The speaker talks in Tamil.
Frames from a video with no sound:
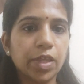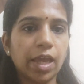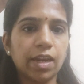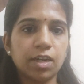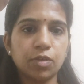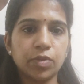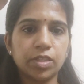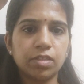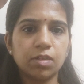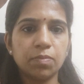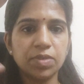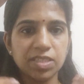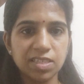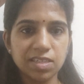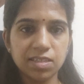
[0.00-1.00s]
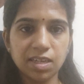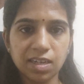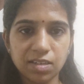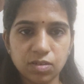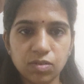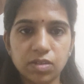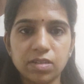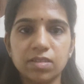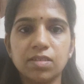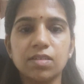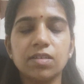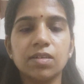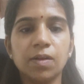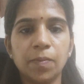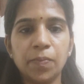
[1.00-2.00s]
எனக்கு வந்துட்டு பிஸி ஸ்கெடியூல்
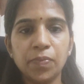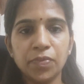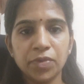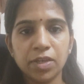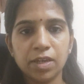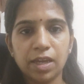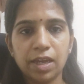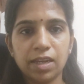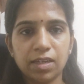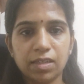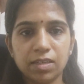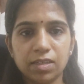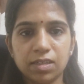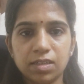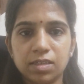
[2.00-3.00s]
இருந்தது எனக்கு